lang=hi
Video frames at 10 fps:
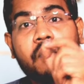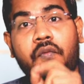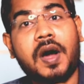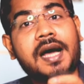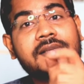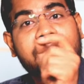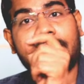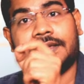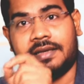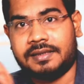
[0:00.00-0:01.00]
वहाँ
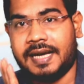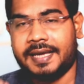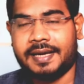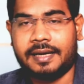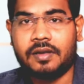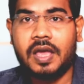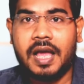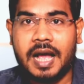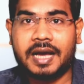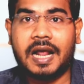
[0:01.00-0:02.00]
से जाएगा
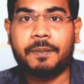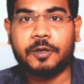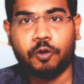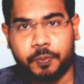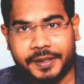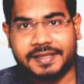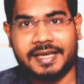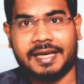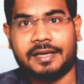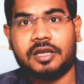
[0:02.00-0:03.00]
अगर आप यूपी
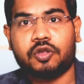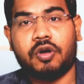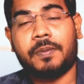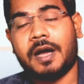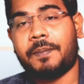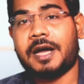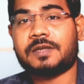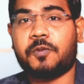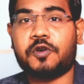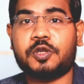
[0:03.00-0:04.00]
से हैं तो आपका
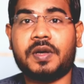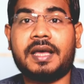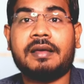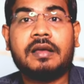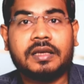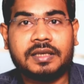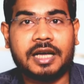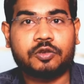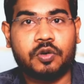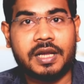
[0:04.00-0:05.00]
पासपोर्ट जो है
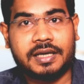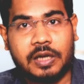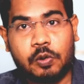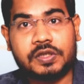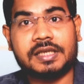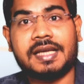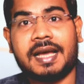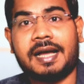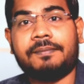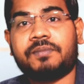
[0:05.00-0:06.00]
या तो लखनऊ से
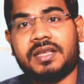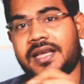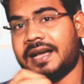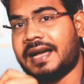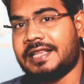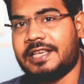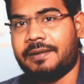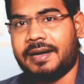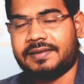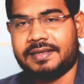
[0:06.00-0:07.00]
जाएगा या
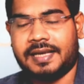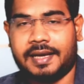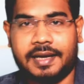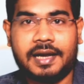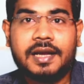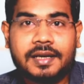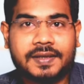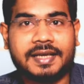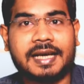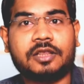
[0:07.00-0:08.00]
गाजियाबाद से जाएगा
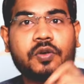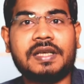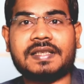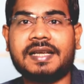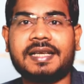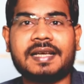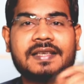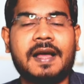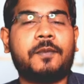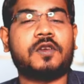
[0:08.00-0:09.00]
ठीक है तो इस तरीके
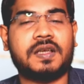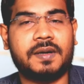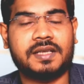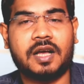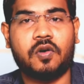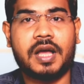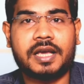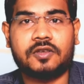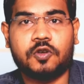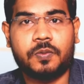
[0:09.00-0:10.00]
से आपको समझना होगा
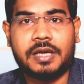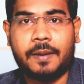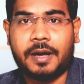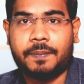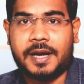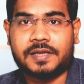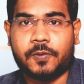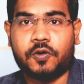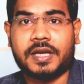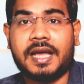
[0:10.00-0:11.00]
कि जो भी आपका
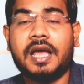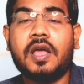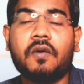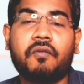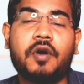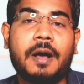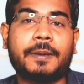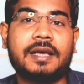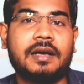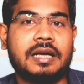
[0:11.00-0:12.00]
पासपोर्ट है वो
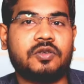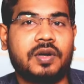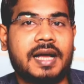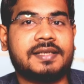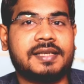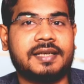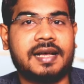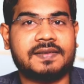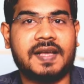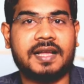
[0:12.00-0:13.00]
आपके जो राज्य की
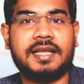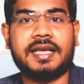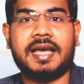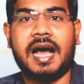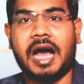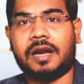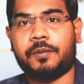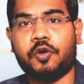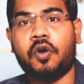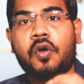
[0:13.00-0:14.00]
राजधानी है
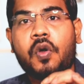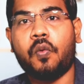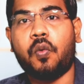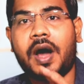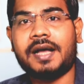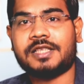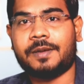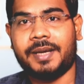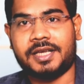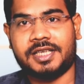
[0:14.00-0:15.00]
आरपीओ वहाँ
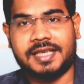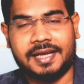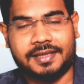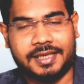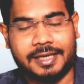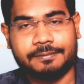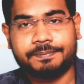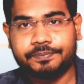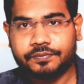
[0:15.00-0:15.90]
से भेजी जाती है